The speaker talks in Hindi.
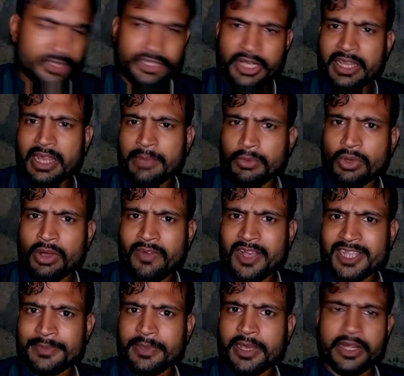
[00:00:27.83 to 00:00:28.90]
शायद आपको
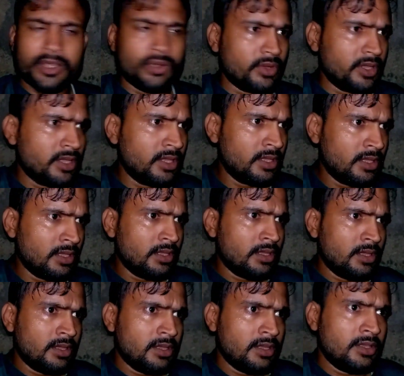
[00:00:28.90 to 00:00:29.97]
आवाज़ भी आ रही होगी
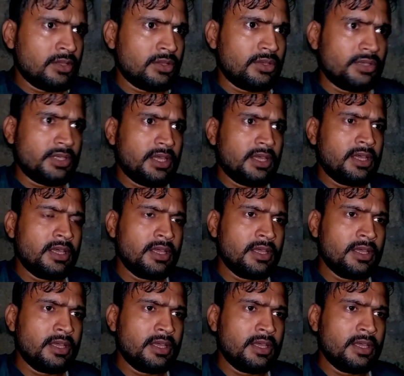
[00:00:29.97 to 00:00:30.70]
तो ये